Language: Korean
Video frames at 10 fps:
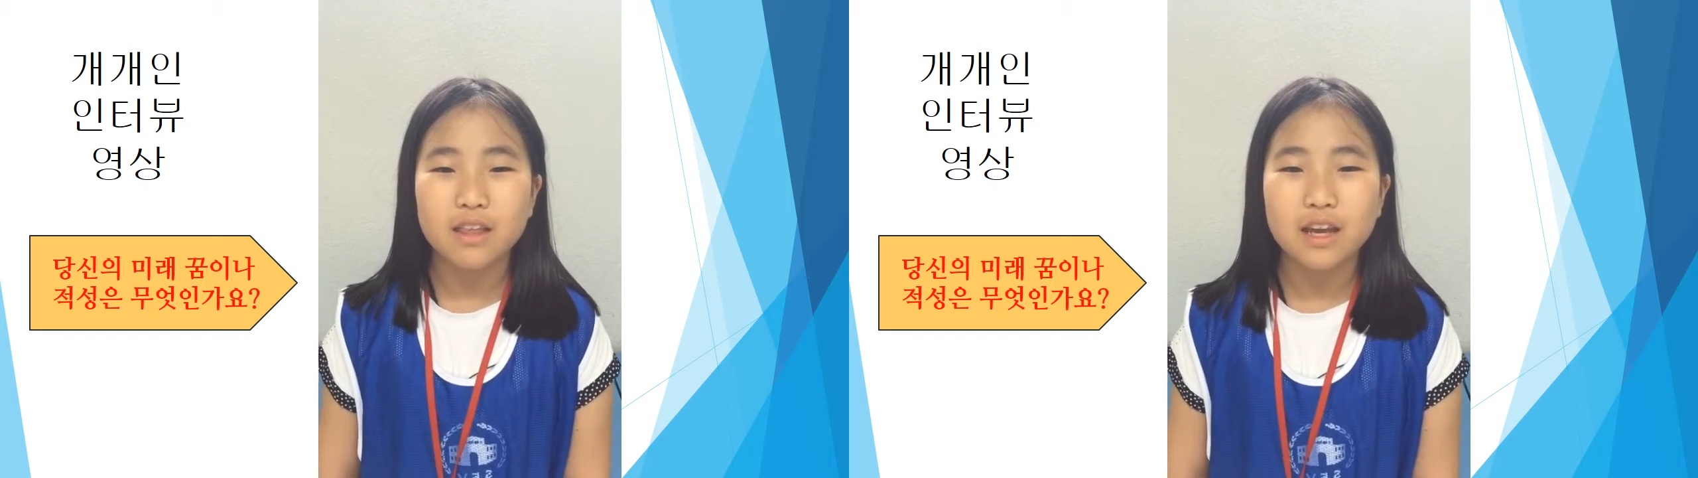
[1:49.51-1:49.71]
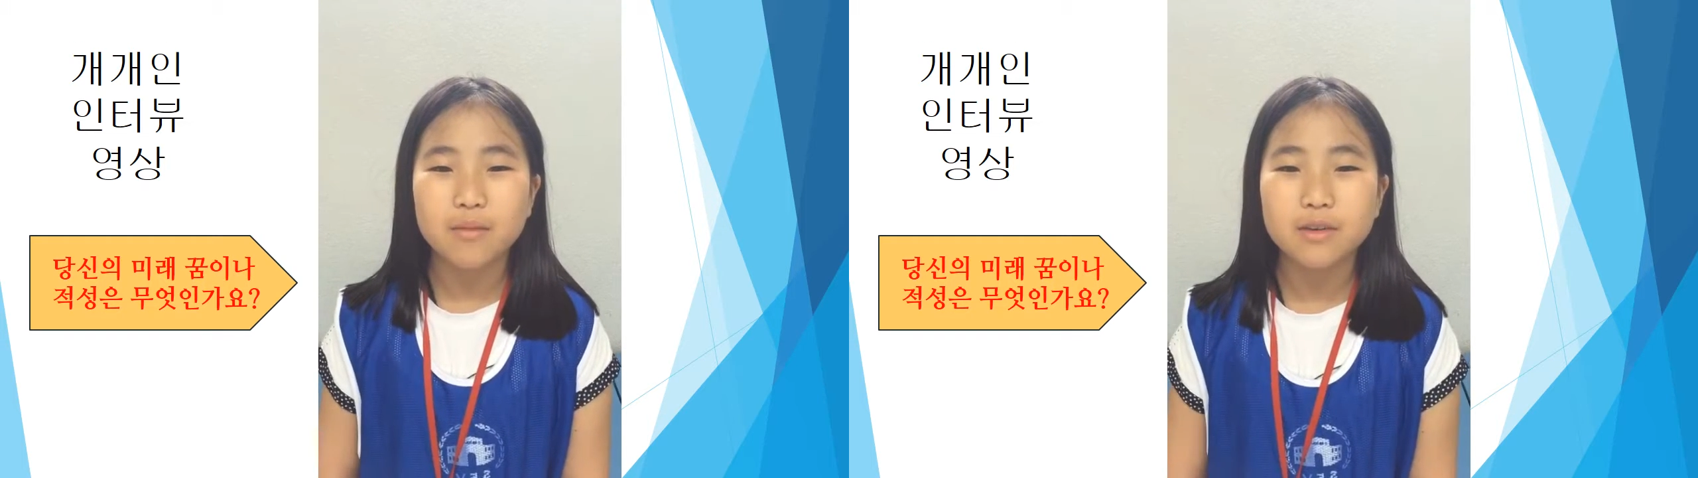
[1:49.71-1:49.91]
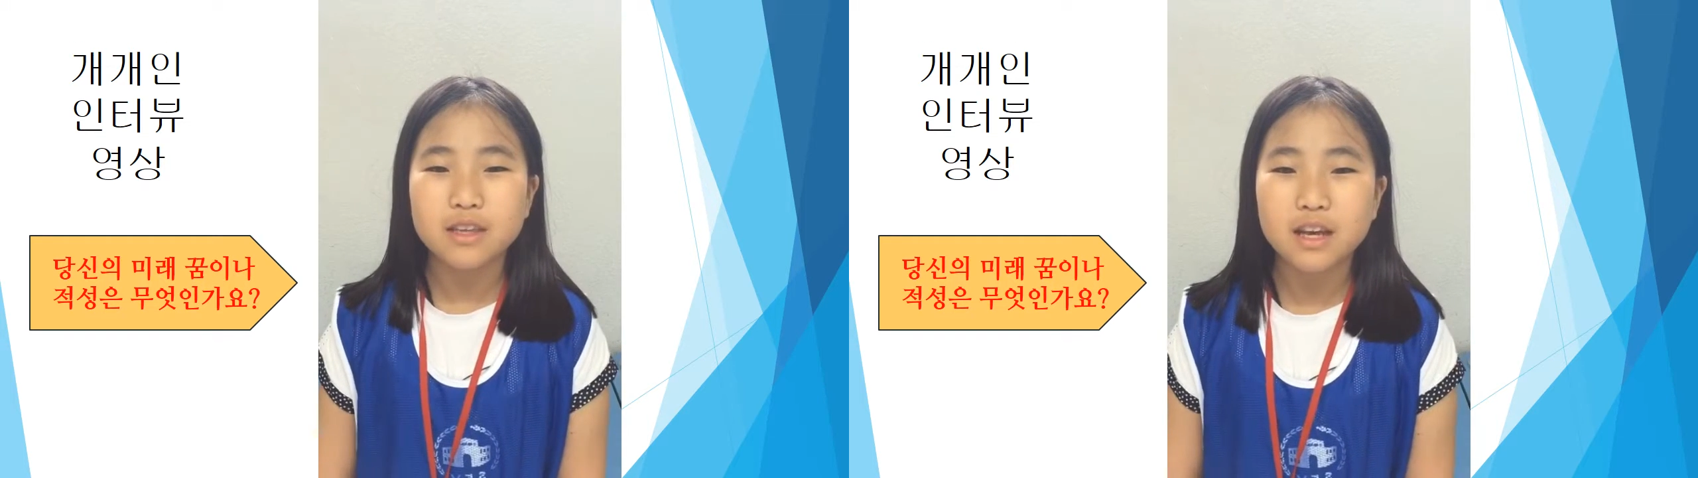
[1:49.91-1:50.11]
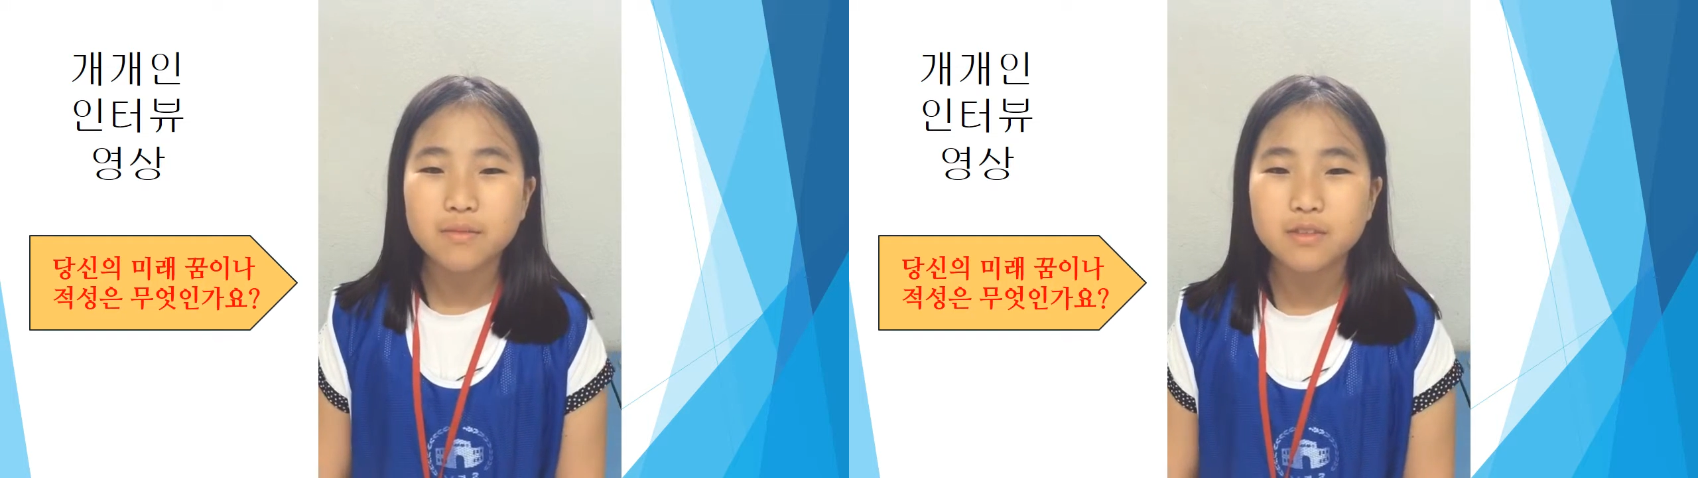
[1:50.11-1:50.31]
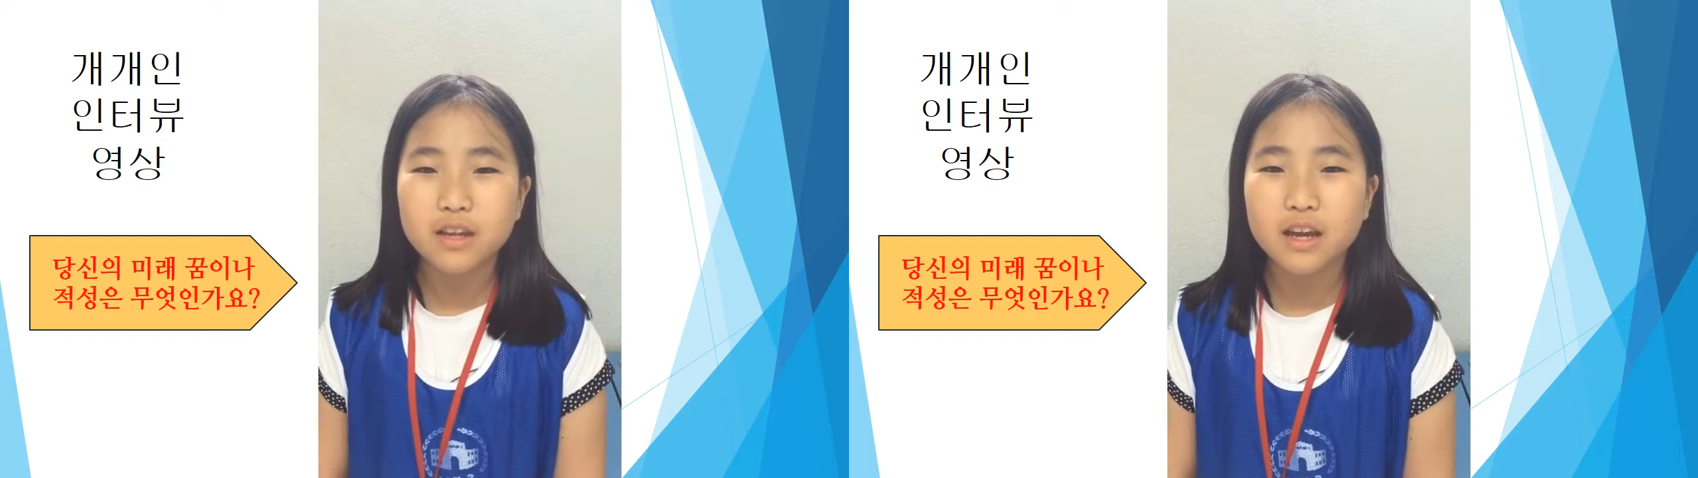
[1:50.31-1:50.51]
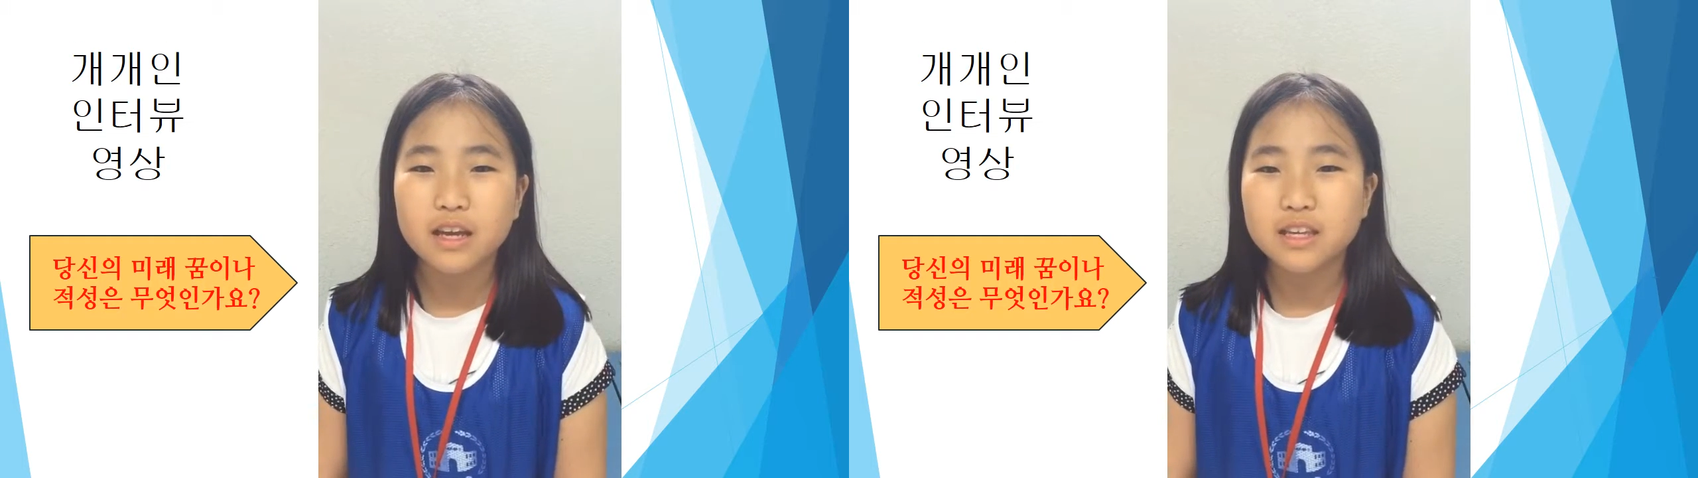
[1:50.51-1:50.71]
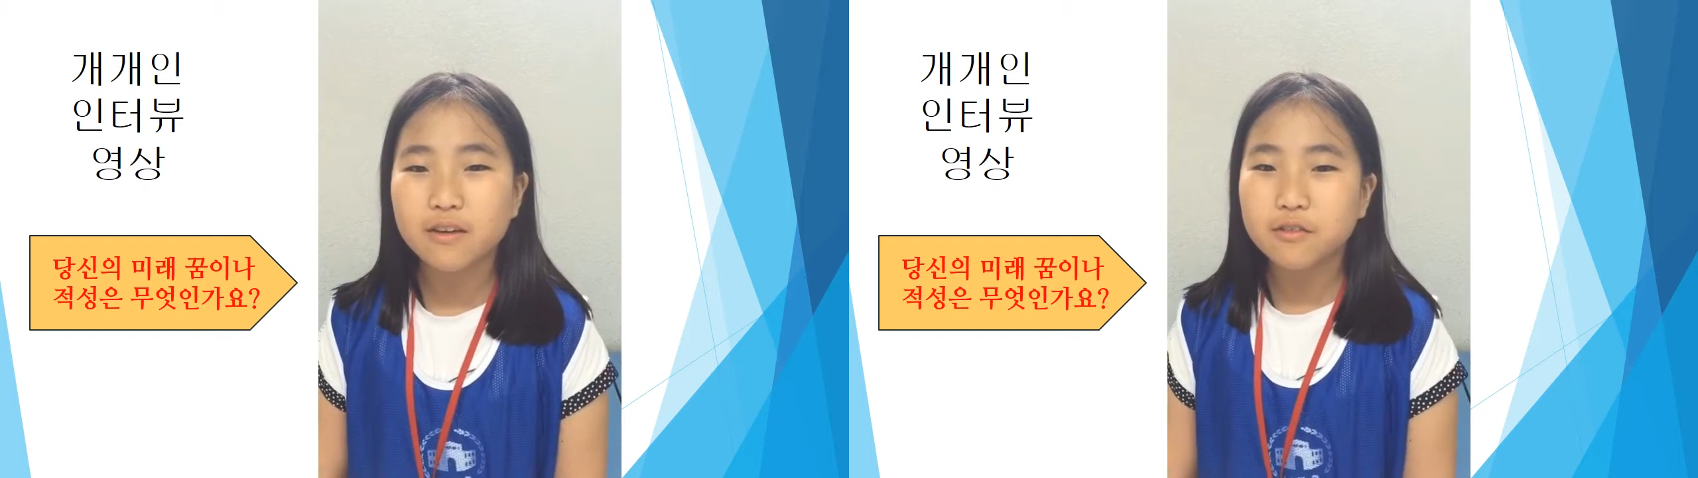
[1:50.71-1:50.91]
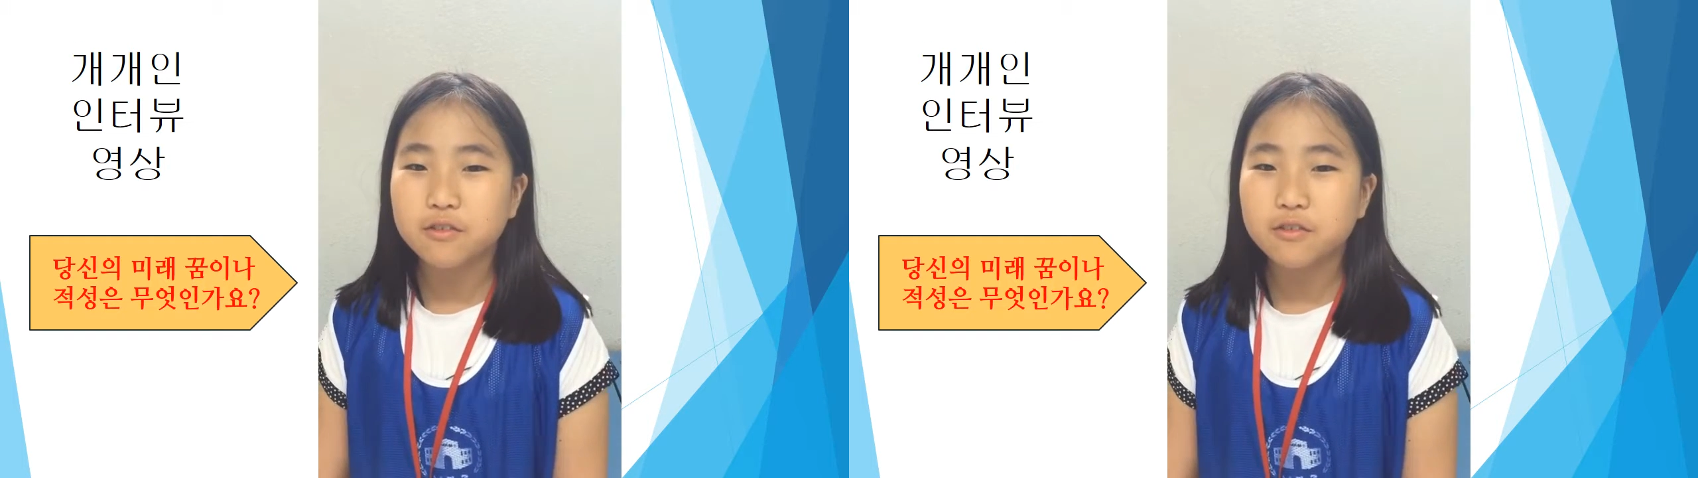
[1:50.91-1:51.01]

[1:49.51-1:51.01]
왜냐하면 사람들에게 사회